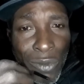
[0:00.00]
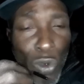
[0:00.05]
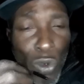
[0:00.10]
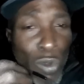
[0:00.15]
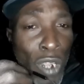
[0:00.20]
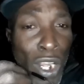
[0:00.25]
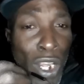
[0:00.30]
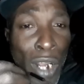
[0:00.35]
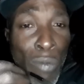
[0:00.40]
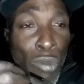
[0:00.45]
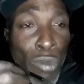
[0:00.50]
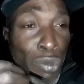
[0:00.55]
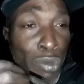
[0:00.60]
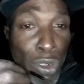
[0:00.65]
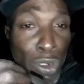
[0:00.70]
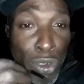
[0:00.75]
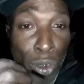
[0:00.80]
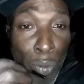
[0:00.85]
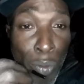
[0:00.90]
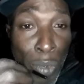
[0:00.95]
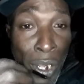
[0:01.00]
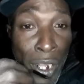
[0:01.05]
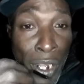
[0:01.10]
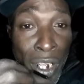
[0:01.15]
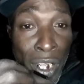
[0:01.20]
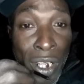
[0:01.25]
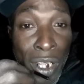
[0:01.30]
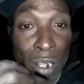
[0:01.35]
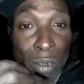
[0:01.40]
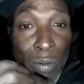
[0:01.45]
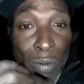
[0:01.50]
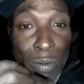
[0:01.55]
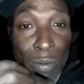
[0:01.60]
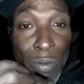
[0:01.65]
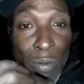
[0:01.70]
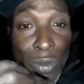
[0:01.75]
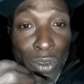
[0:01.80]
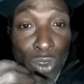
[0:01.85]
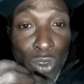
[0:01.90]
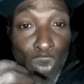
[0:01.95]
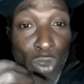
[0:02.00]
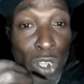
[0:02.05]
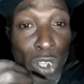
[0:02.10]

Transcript: tuviéramos en nuestro país, si